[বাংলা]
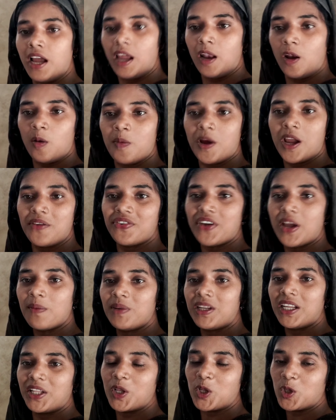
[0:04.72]
হ্যালো মাই
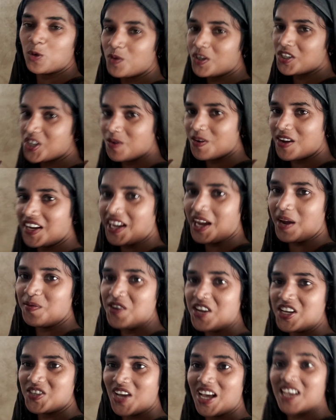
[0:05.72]
ফ্যামিলি তো তোমরা সবাই
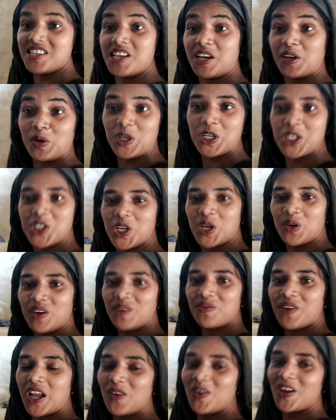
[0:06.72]
কেমন আছো আশা করি
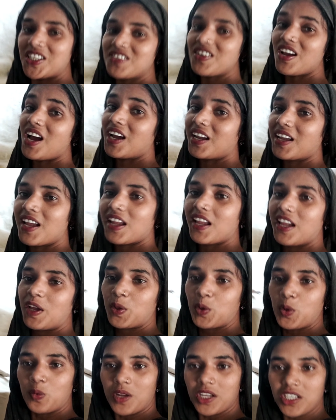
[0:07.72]
সবাই ভালো আছো আগে গিয়ে
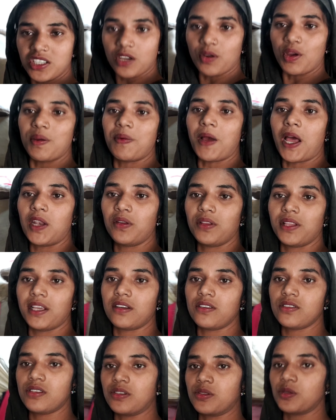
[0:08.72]
তোমরা সবাই ভালো
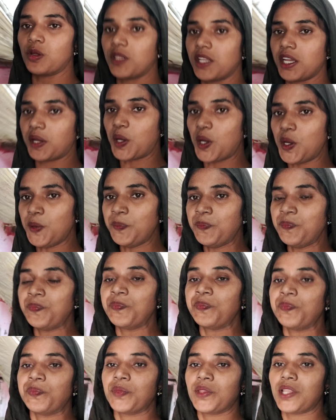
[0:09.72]
থেকো সুস্থ থেকো
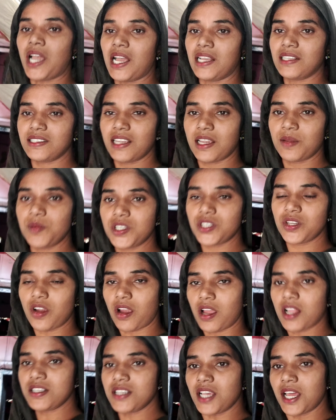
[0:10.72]
তো আজকে আমি
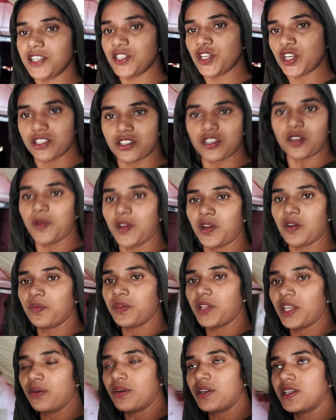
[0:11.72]
সকাল সাড়ে ছটার সময় ঘুম
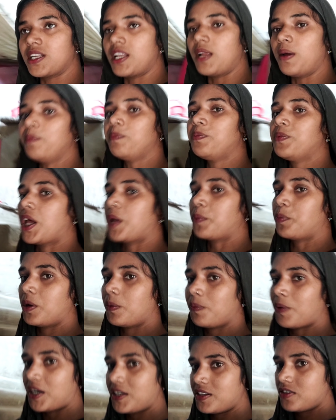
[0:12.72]
থেকে উঠেছিলাম
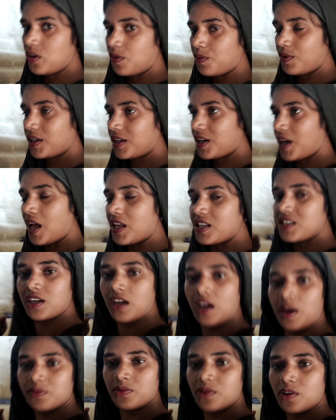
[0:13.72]
তারপরে বাড়ির সবার কাজ
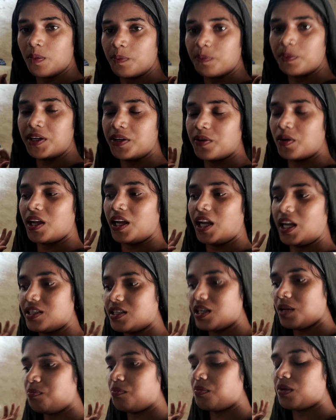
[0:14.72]
কাম কমপ্লিট হয়ে
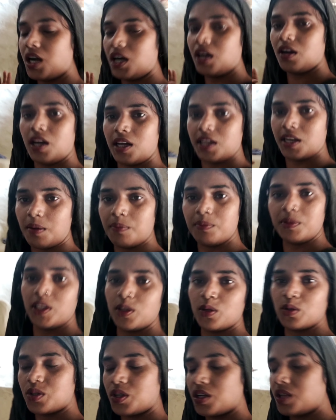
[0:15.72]
গেছে মা আর আমি
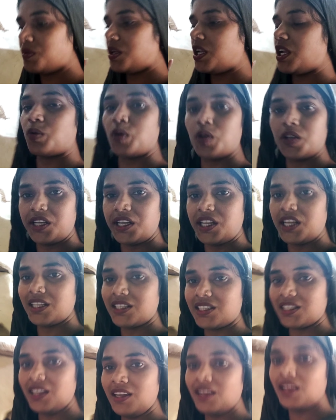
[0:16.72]
দুজনে মিলে করে
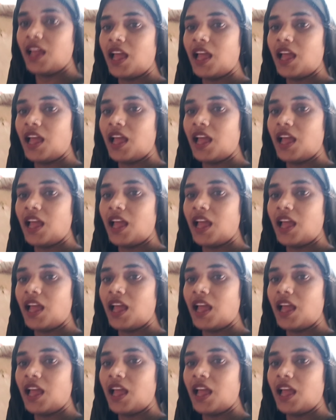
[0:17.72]
নিয়েছি